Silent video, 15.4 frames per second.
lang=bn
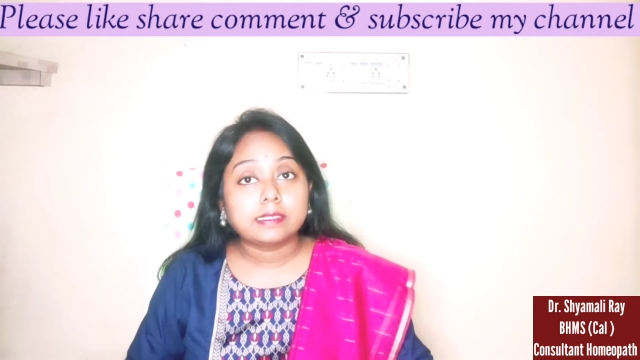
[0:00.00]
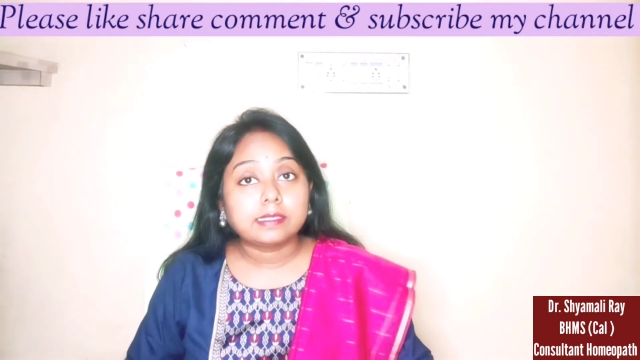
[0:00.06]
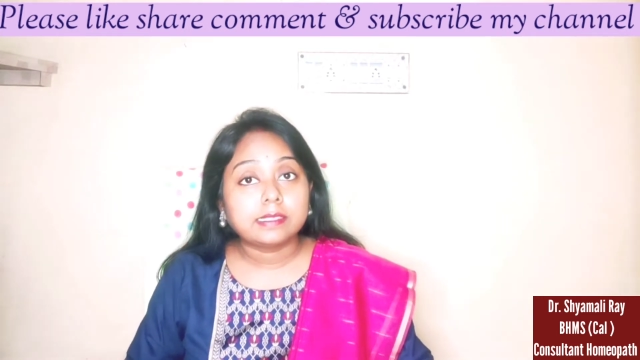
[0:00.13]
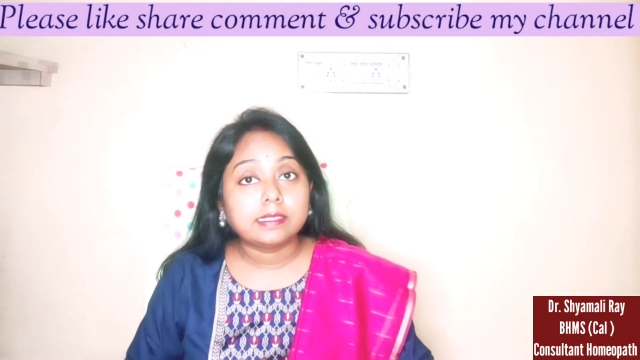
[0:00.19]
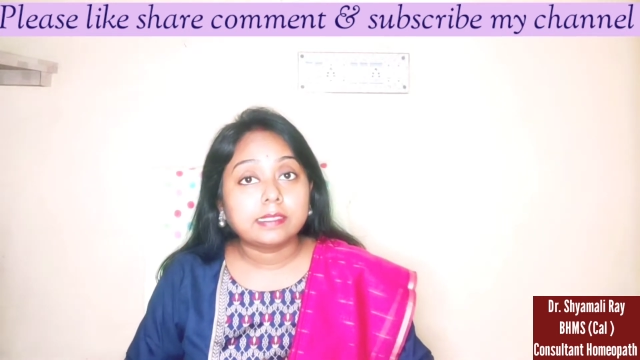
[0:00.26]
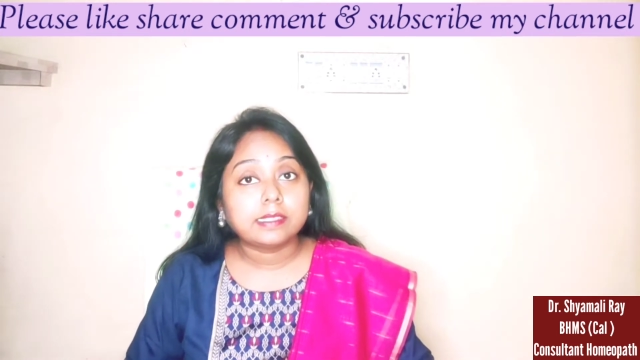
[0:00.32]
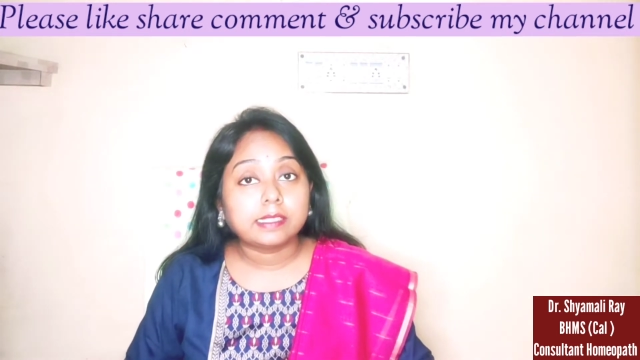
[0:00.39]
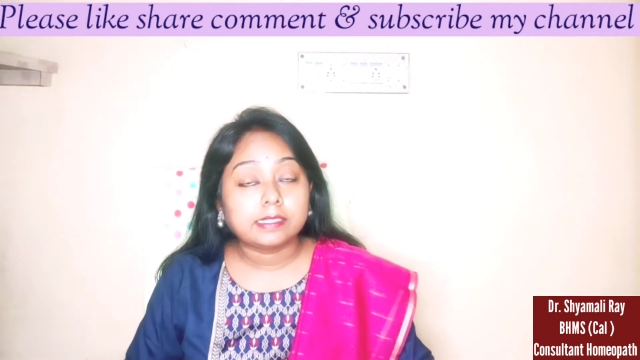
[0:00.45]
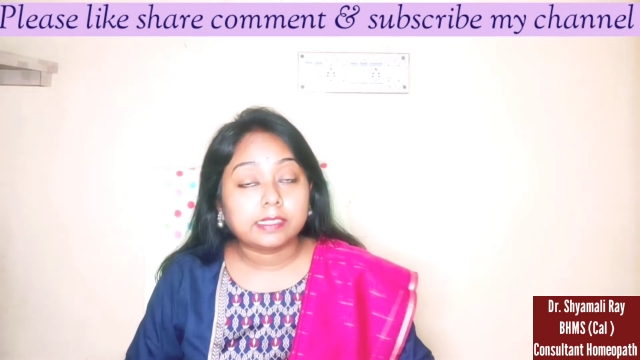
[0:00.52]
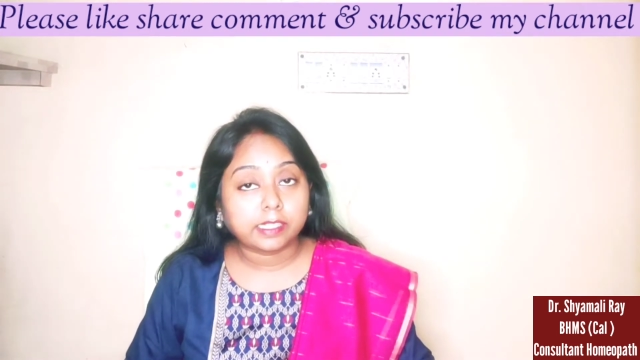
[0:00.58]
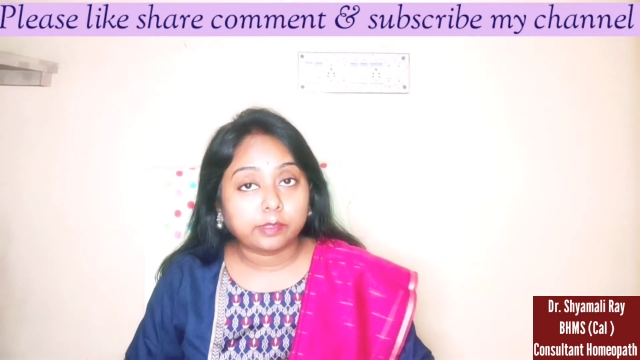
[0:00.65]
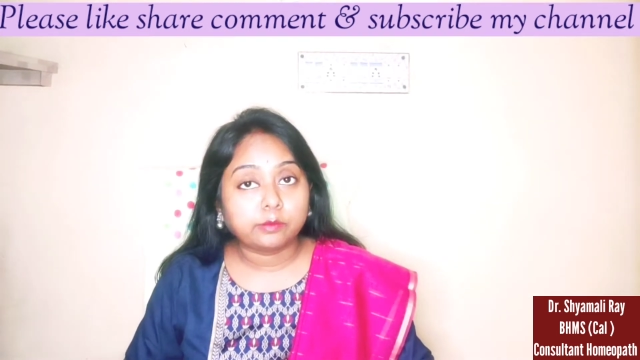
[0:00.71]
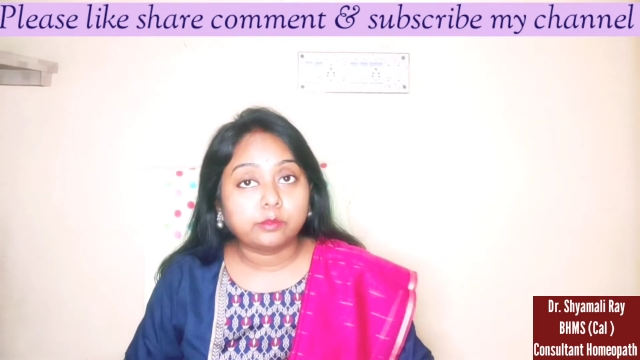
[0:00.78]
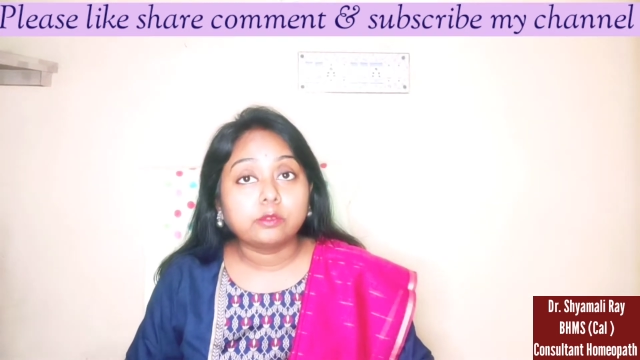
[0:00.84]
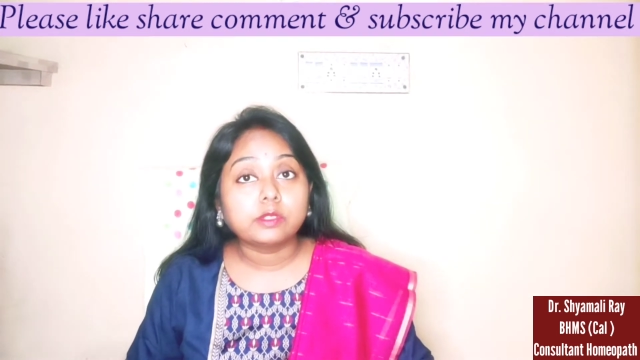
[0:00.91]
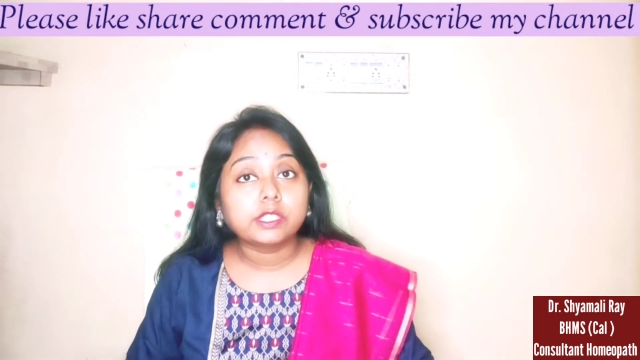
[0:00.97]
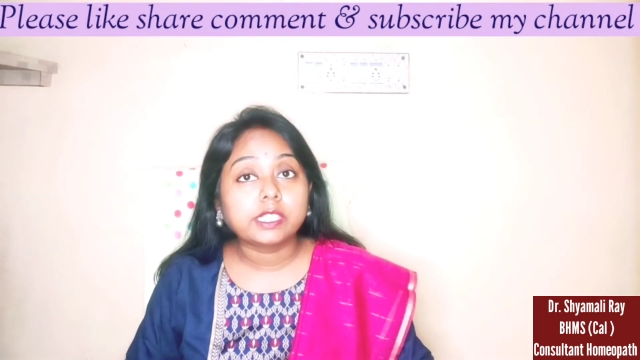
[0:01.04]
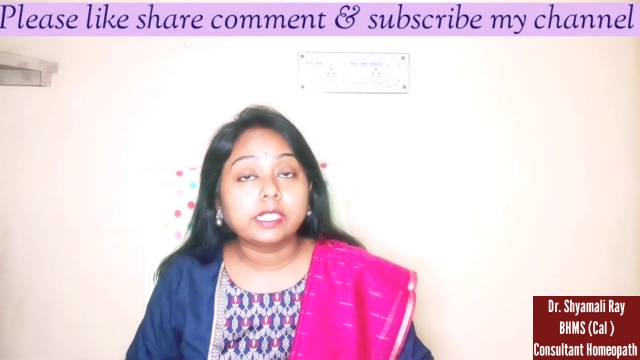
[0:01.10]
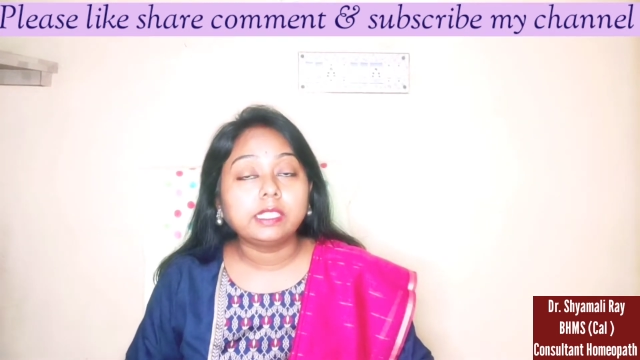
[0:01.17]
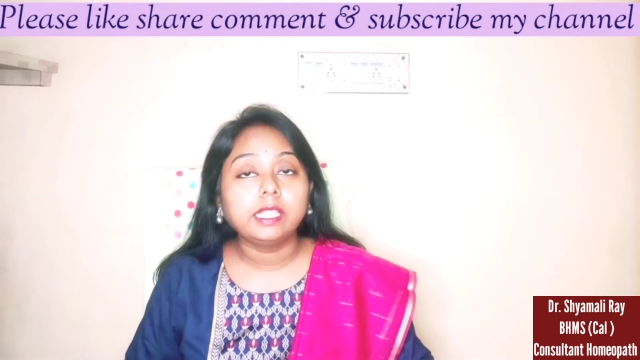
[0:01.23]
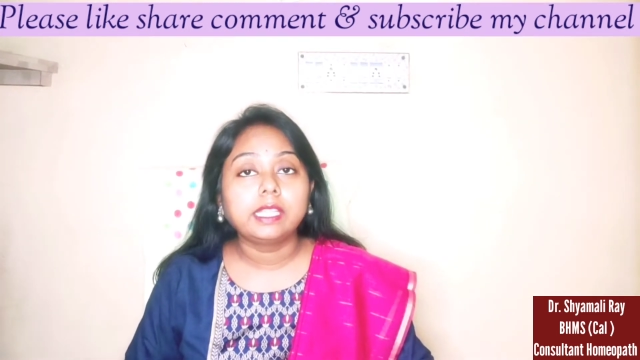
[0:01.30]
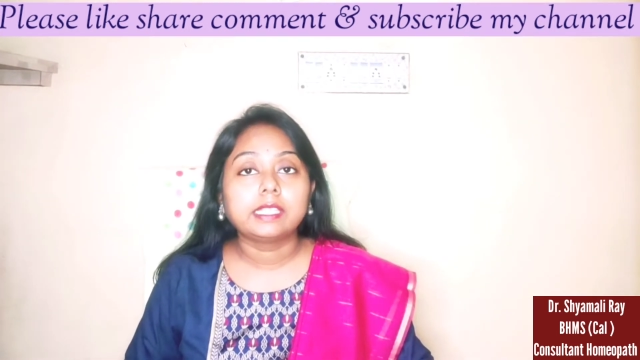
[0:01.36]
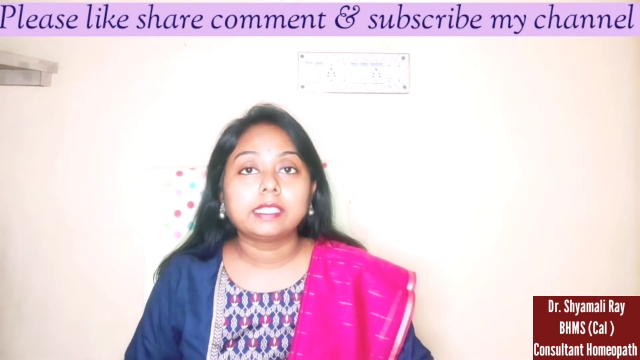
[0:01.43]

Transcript: ডিজিজে যারা ভুগছেন